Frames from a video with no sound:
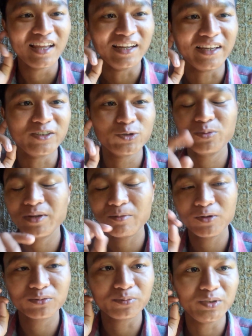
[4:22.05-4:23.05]
लेकिन जो भी
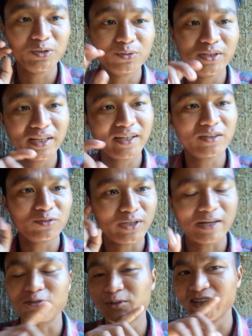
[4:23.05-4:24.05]
आप लोग वीडियो देख रहे हैं तो
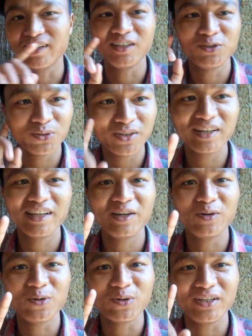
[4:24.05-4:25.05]
ईयरफोन लगा के जरूर देखना
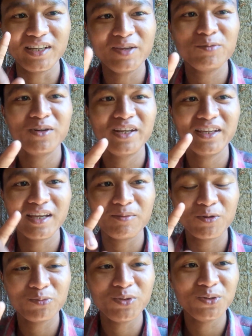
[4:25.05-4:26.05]
और इतना ही बोलना है कि आप
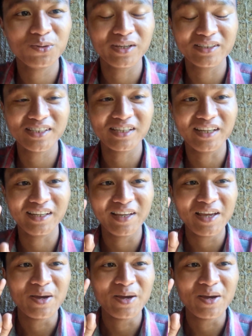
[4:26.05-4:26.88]
लोग वीडियो कैसे